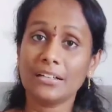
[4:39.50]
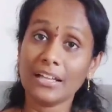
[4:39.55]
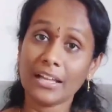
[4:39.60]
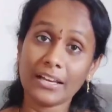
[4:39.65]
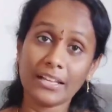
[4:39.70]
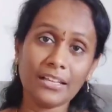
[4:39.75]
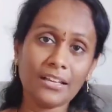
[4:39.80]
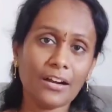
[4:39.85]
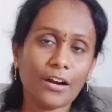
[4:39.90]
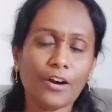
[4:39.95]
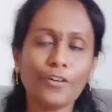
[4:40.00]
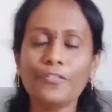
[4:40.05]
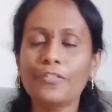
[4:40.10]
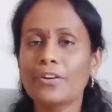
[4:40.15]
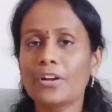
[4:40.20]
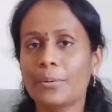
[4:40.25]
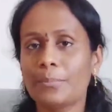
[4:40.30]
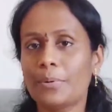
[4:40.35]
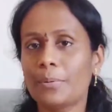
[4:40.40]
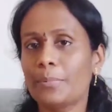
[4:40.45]
நிறைய
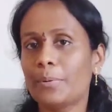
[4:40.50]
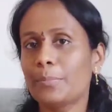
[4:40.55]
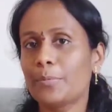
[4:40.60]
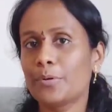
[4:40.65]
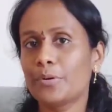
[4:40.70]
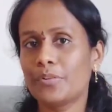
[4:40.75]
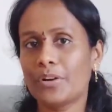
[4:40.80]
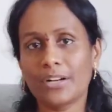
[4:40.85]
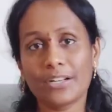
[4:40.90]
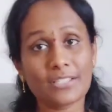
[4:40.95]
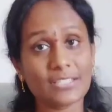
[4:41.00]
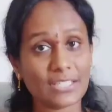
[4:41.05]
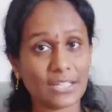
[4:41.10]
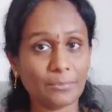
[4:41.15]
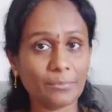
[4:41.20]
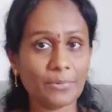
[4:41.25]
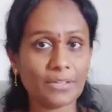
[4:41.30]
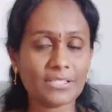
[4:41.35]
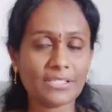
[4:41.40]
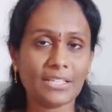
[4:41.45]
ஆஃபரும் அப்பப்போ போடுவாங்க
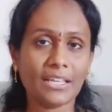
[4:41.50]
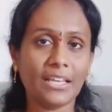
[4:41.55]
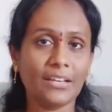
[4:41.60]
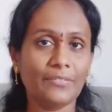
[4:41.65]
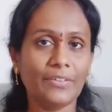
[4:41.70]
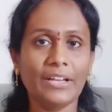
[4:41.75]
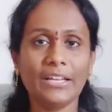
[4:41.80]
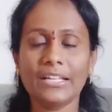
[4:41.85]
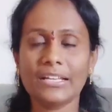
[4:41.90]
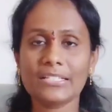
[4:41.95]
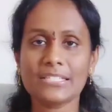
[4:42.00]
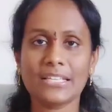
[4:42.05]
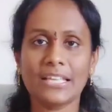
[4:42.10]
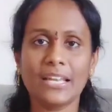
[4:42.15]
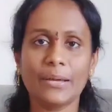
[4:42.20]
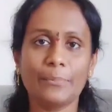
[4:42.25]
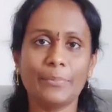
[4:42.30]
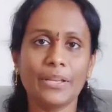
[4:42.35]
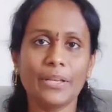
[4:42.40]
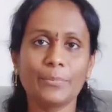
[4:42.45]
சம்மர் சேல் வின்டர்
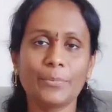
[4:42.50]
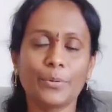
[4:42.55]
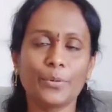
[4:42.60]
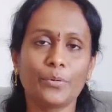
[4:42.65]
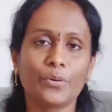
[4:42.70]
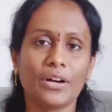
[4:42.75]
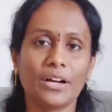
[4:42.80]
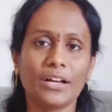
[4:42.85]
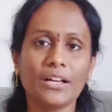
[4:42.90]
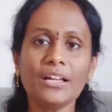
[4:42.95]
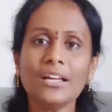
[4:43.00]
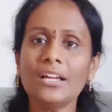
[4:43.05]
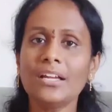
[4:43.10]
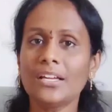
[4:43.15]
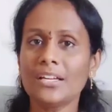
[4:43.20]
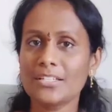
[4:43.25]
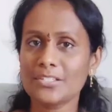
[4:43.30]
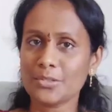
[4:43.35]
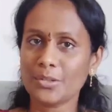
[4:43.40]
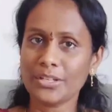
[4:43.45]
சேல் அப்படின்னு போடுவாங்க
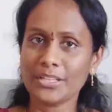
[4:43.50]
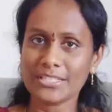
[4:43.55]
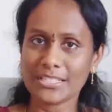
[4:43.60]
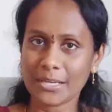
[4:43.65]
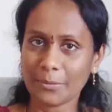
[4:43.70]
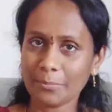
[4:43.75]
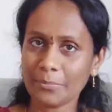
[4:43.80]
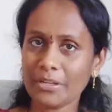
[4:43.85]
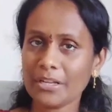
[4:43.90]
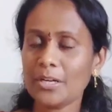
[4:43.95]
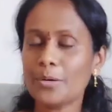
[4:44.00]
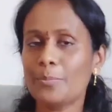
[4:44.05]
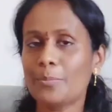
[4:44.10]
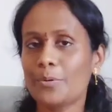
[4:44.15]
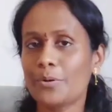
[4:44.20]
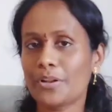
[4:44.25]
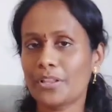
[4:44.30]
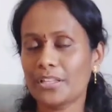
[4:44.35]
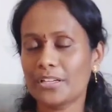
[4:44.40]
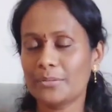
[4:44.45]
ஸோ நீங்கள் சம்மருக்கு
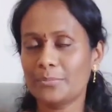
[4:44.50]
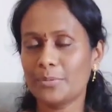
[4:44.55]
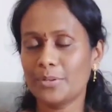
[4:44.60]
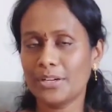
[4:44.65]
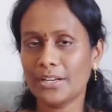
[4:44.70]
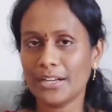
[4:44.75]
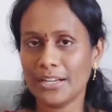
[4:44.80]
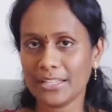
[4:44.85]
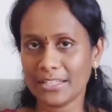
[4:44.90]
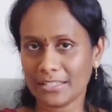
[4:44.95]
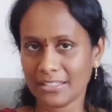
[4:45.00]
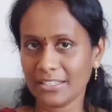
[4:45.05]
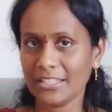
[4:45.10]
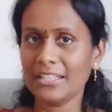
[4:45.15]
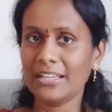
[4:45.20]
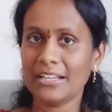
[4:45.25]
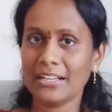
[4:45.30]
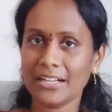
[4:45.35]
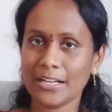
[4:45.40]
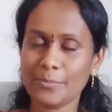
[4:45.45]
போகிறதுக்கு முன்னாடி
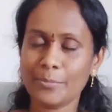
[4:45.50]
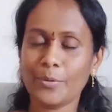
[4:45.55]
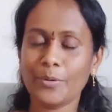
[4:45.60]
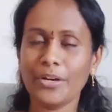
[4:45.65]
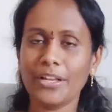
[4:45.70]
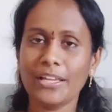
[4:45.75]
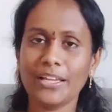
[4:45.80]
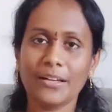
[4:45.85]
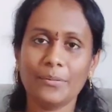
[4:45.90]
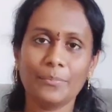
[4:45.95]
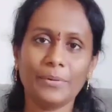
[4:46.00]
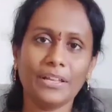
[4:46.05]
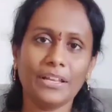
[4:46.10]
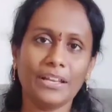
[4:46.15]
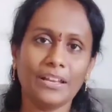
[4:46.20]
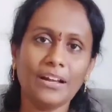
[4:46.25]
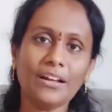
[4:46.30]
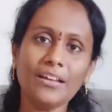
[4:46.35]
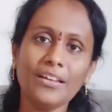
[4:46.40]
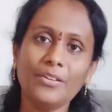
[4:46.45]
நீங்கள் அங்கே போனீங்க
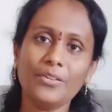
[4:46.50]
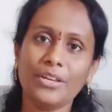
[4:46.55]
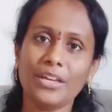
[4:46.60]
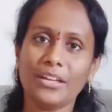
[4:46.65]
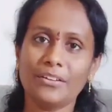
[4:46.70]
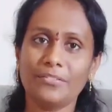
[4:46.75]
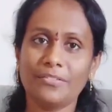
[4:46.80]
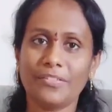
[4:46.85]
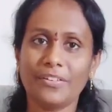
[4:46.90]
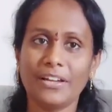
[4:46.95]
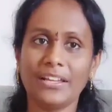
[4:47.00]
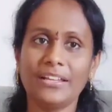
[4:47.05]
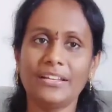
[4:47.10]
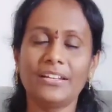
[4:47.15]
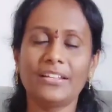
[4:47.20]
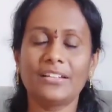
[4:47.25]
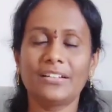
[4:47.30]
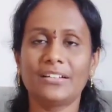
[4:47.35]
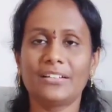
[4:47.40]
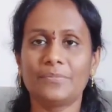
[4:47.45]
அப்படின்னா யூ கேன்
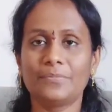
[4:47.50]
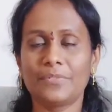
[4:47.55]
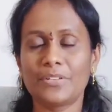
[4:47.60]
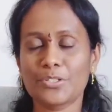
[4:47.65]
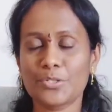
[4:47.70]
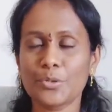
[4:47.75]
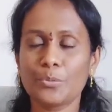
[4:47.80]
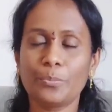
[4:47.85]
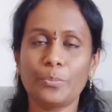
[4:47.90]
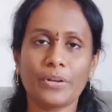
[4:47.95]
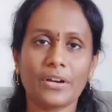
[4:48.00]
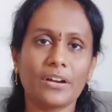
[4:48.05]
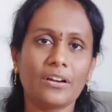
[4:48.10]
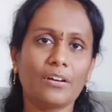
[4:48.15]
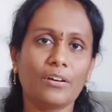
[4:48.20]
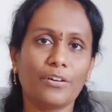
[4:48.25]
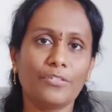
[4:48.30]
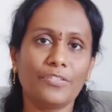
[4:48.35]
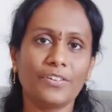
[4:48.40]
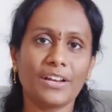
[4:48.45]
ஃபைண்ட் சூப்பரான
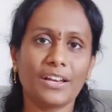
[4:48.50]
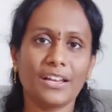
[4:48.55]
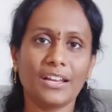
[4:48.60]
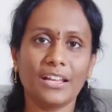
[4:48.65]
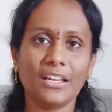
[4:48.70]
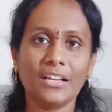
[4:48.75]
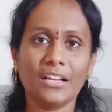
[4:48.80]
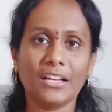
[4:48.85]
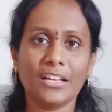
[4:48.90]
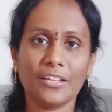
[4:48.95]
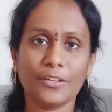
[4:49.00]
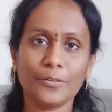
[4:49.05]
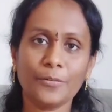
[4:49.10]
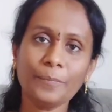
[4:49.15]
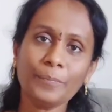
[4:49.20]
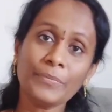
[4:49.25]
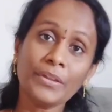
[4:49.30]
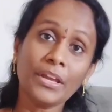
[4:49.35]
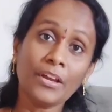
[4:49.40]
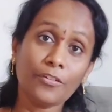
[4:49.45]
ஆஃபர்லலாம் கிடைக்கும்
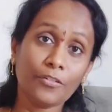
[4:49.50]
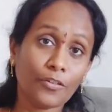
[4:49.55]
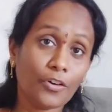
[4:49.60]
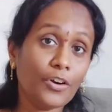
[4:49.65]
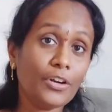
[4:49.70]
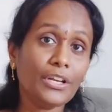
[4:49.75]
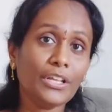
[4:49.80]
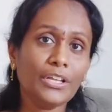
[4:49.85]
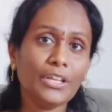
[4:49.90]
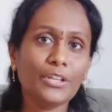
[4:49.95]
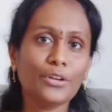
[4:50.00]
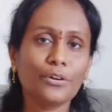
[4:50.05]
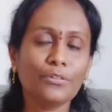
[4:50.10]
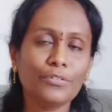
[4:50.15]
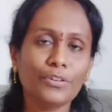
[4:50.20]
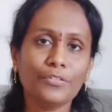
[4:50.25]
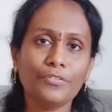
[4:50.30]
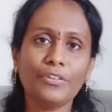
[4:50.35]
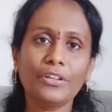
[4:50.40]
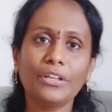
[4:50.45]
ஃபார்ட்டி ஃபார்ட்டி யூரோ
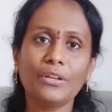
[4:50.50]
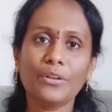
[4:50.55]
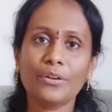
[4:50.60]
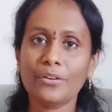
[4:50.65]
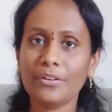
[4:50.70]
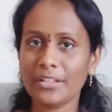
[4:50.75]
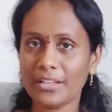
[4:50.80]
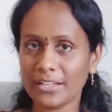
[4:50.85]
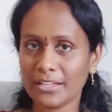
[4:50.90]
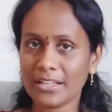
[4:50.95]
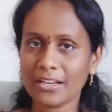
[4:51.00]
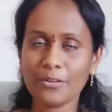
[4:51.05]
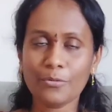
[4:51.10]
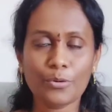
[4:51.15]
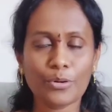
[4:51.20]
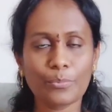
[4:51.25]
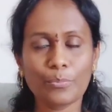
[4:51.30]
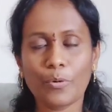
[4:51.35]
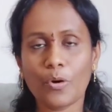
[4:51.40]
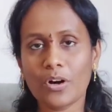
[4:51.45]
ஃபிஃப்டி ஹீரோ இருக்கிற
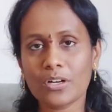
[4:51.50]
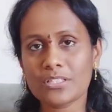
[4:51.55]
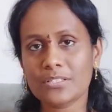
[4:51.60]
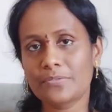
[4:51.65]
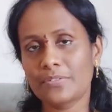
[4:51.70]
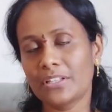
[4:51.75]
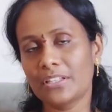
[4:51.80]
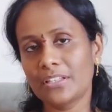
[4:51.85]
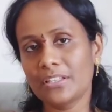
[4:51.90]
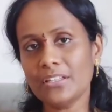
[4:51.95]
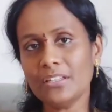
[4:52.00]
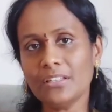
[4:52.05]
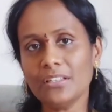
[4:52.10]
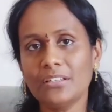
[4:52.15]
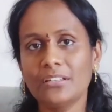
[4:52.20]
ஒரு பாக்ஸ் வந்து